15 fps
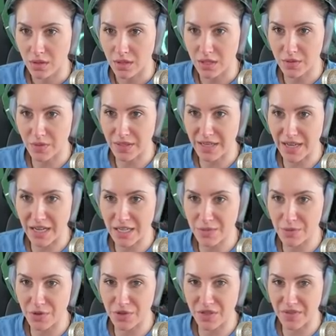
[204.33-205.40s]
Ich will gar
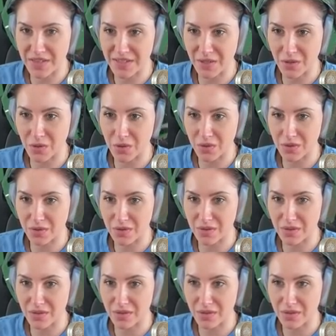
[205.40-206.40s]
nicht mehr unter Wasser gucken.